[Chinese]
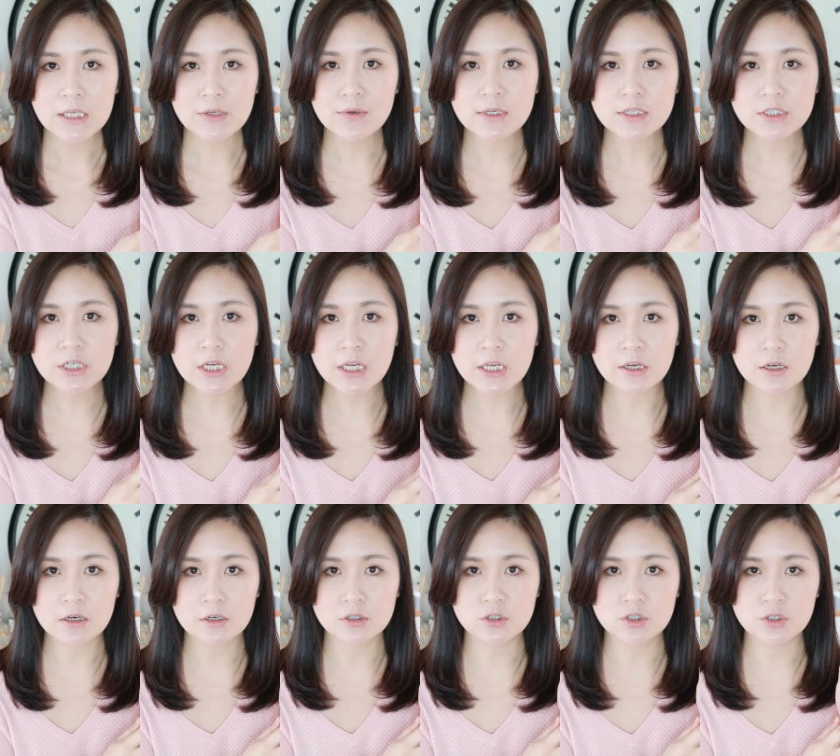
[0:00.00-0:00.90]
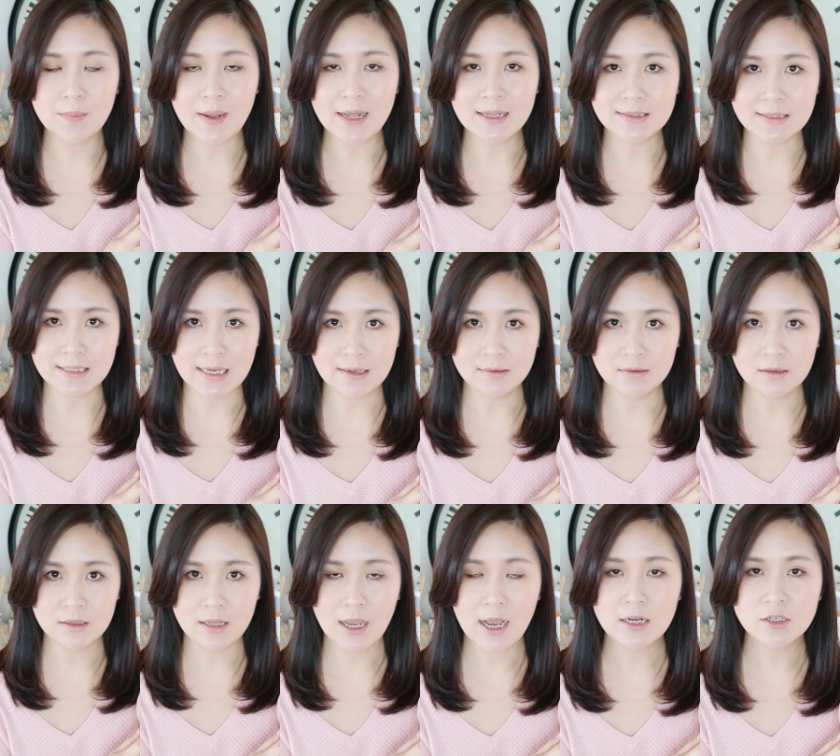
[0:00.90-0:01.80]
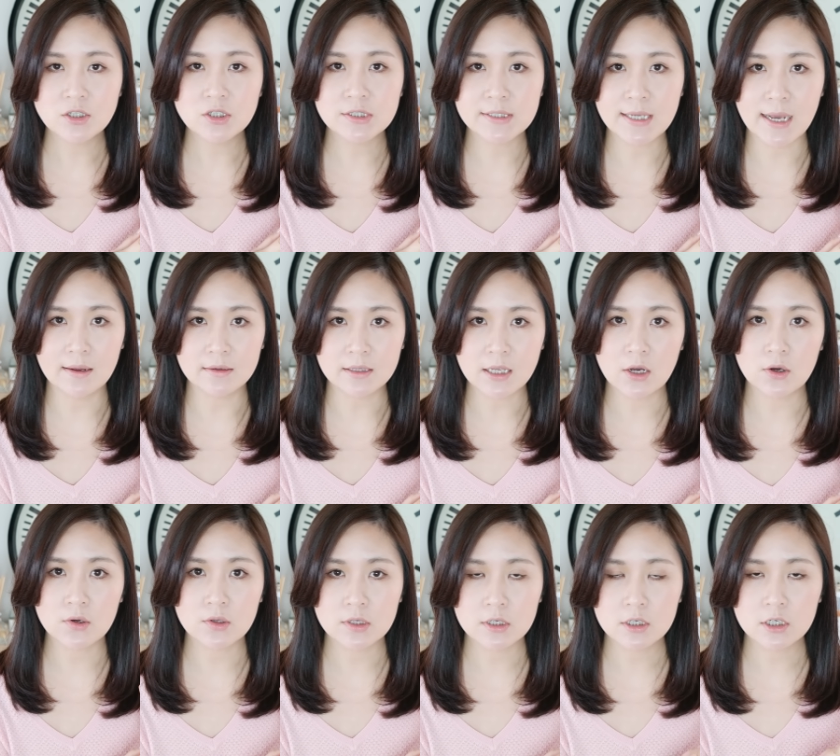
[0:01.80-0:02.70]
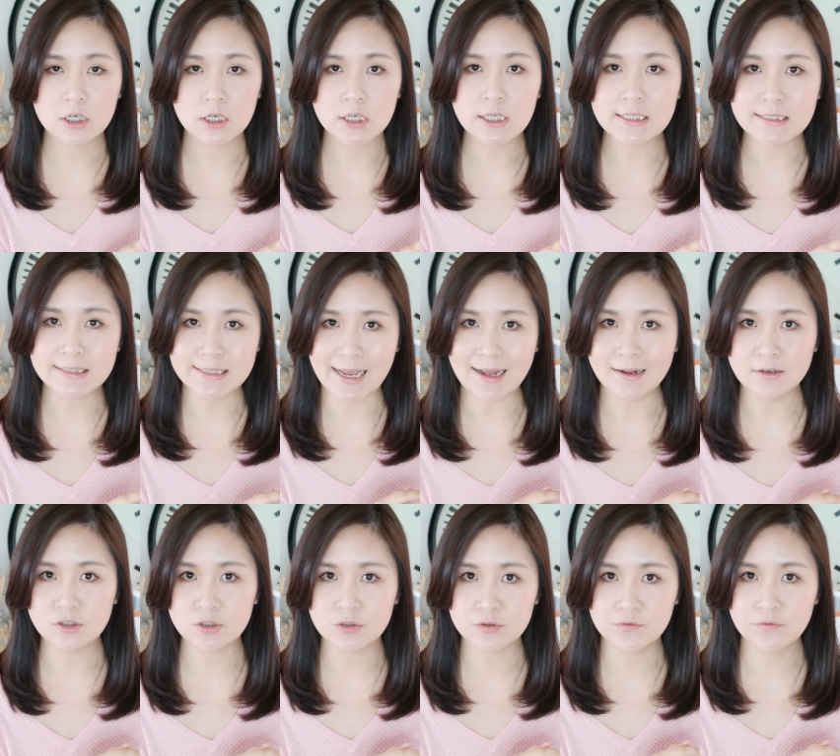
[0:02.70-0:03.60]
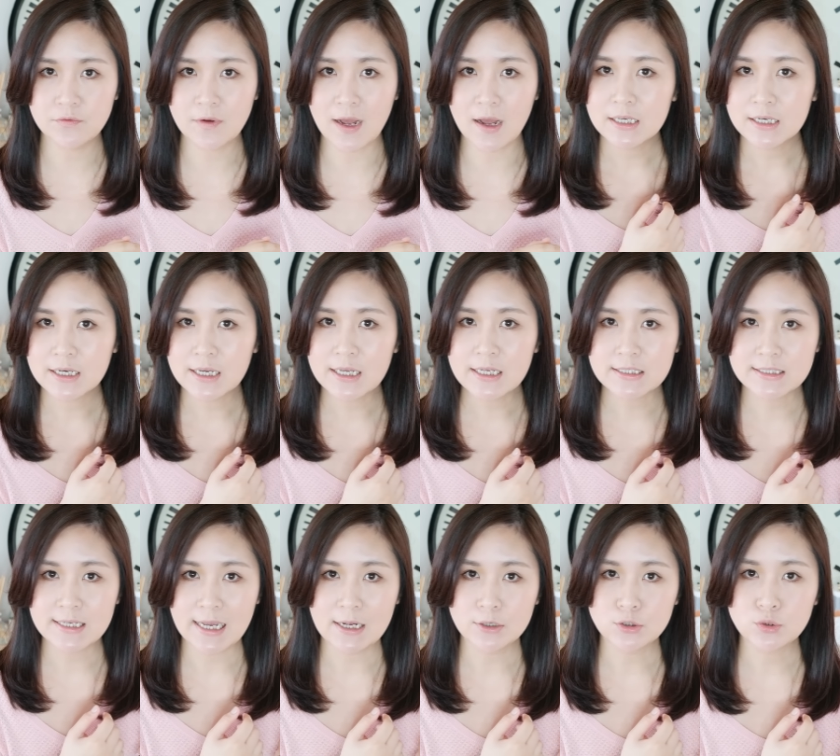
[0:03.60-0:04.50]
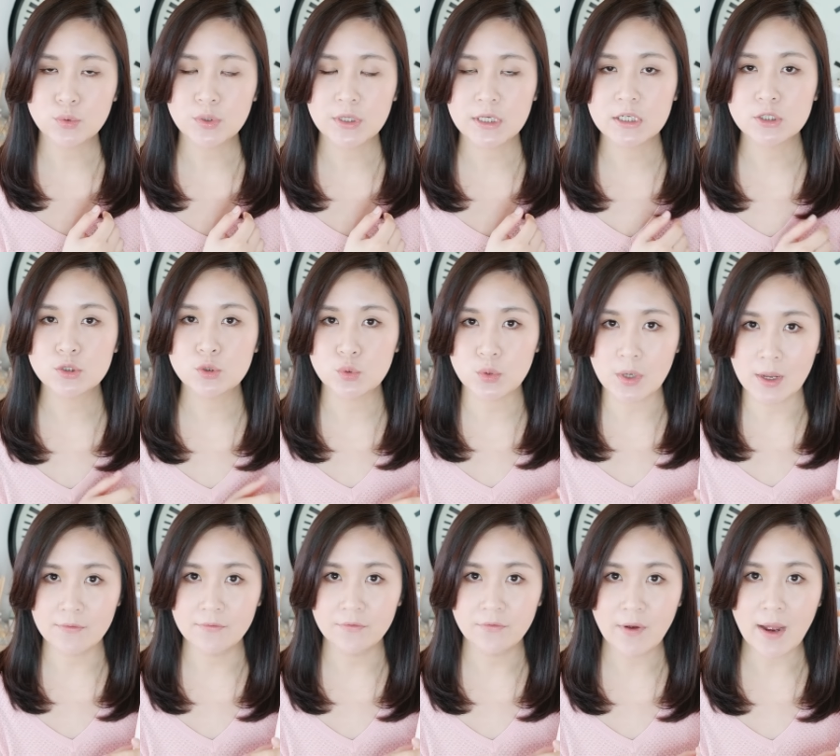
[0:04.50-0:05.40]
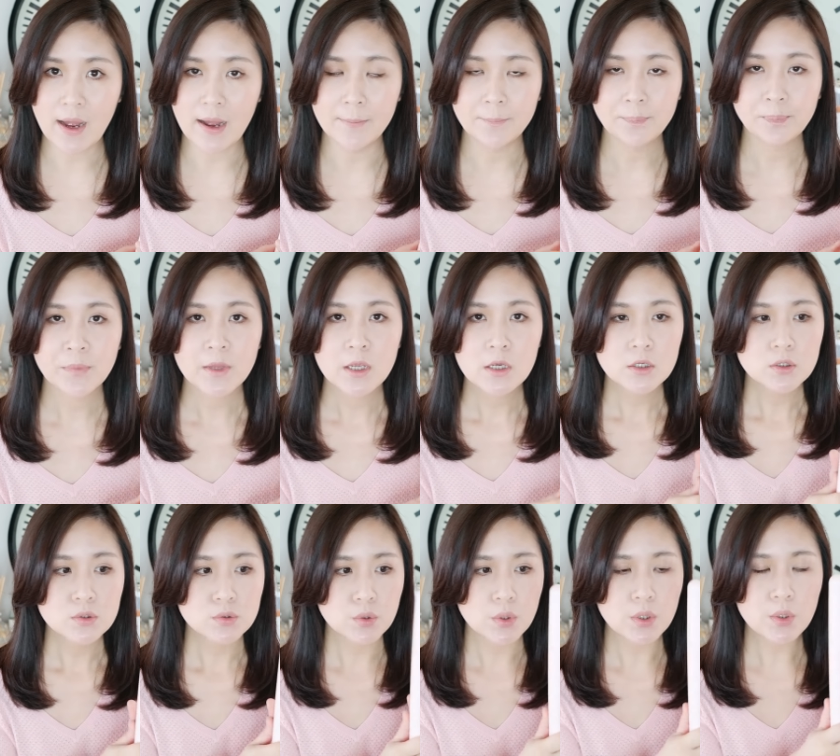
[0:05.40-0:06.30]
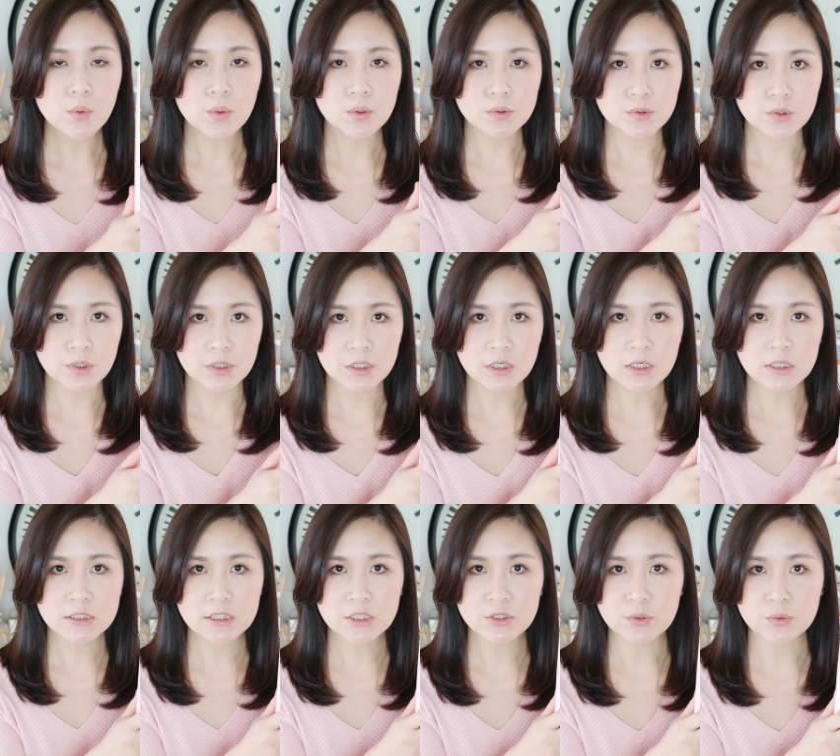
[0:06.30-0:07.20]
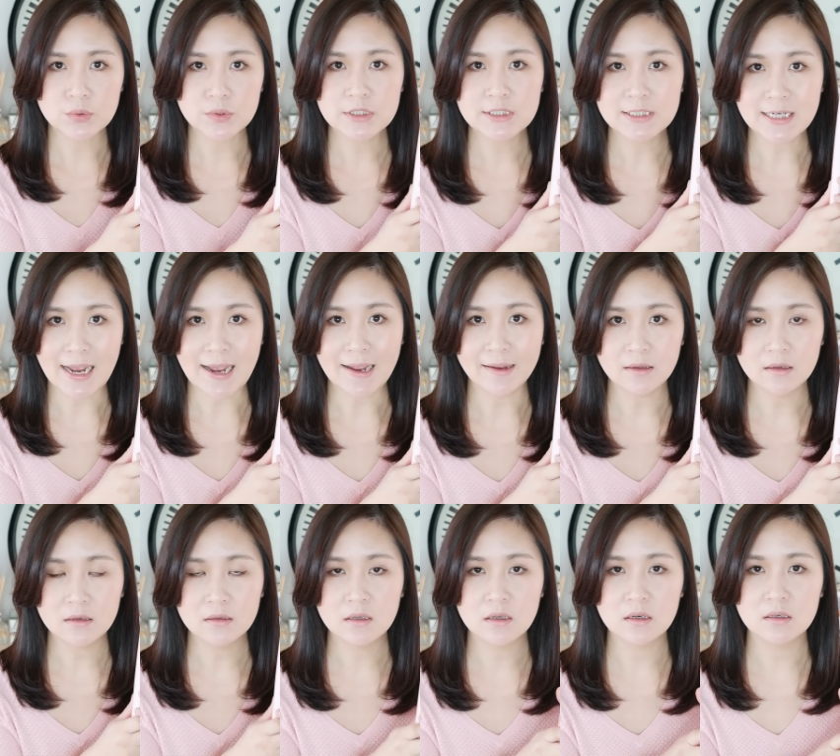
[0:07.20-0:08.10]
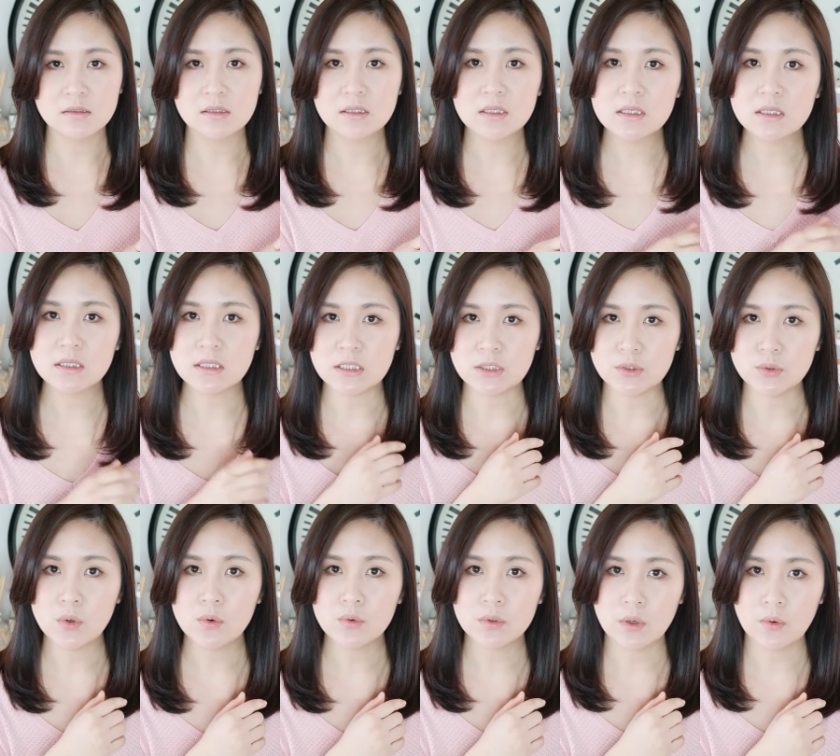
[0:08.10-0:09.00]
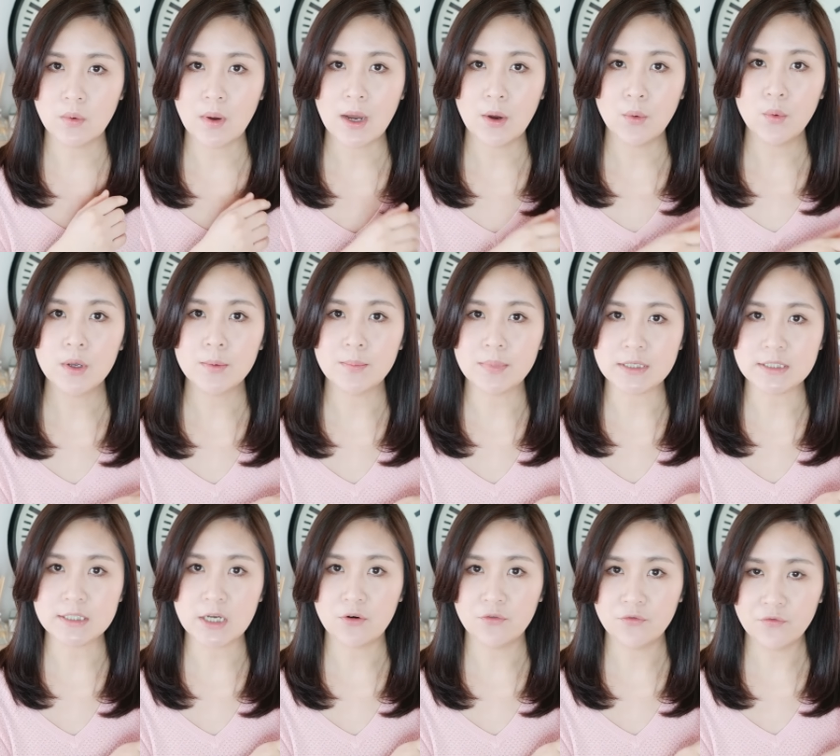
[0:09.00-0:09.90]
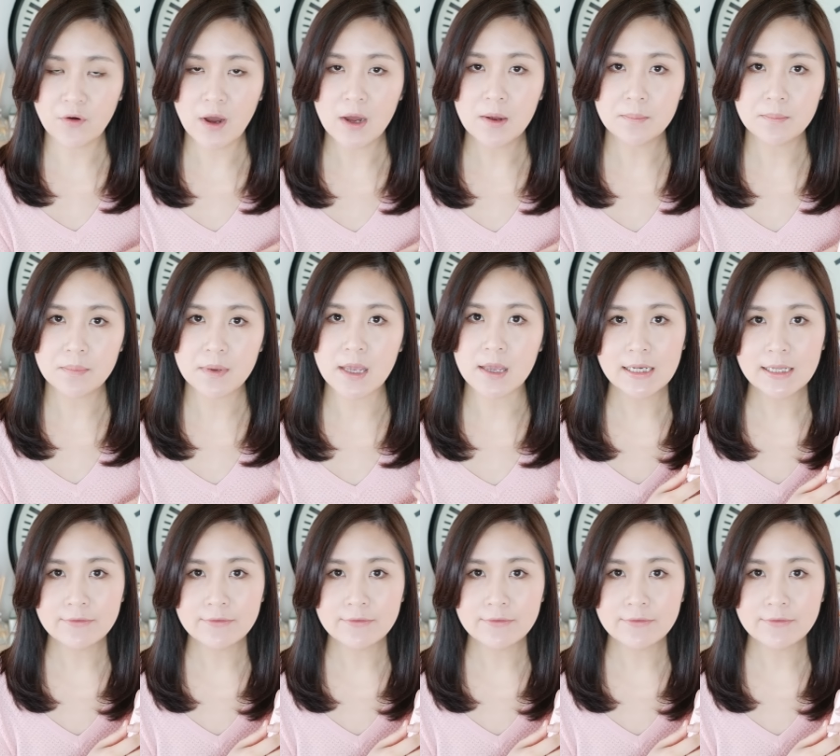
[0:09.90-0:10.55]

因为这个直板夹呢，它是强调可以夹直发，也可以夹出一个卷发，所以我觉得这种窄的呢，自己用的话会比较方便。